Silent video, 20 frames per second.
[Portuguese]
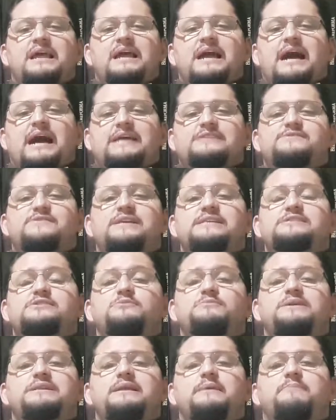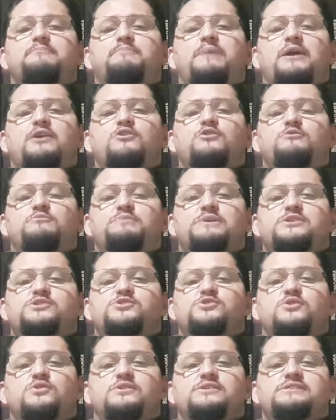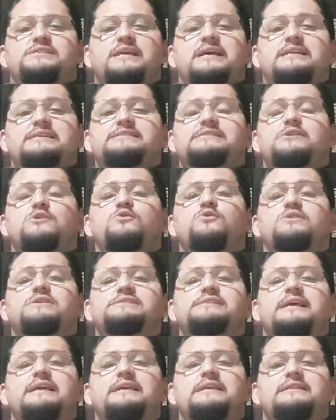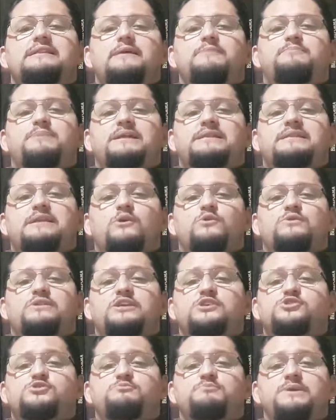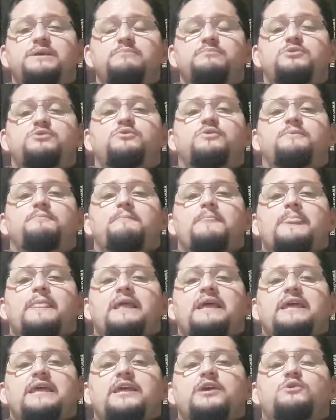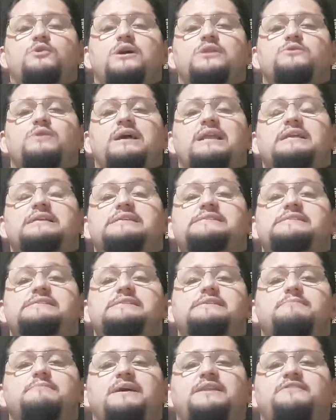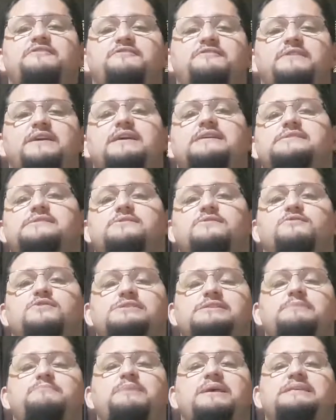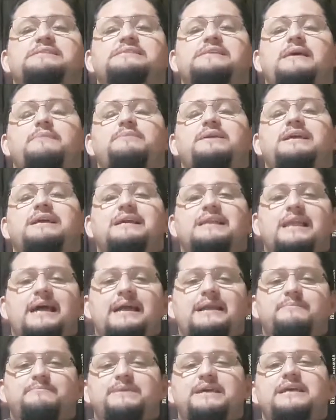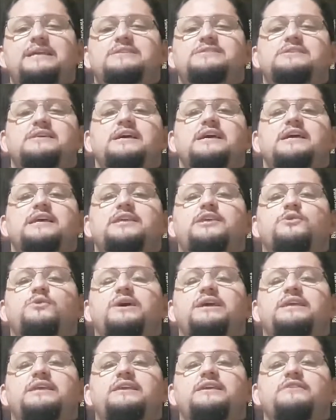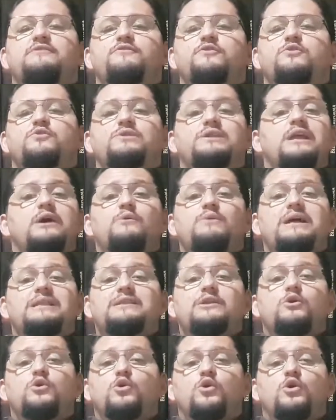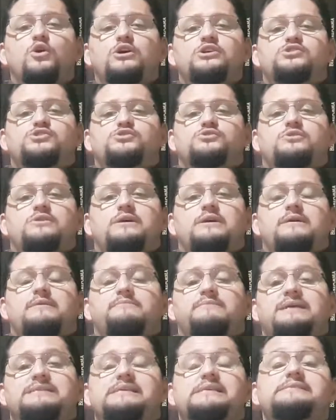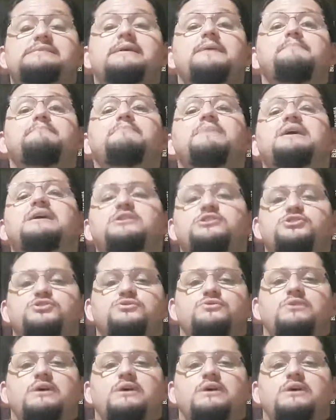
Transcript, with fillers: Às vezes eu me deparo com pessoas que elas não conseguem interpretar o texto bíblico e quando elas se manifestam, você percebe claramente que o equívoco não é teológico, mas é semântico.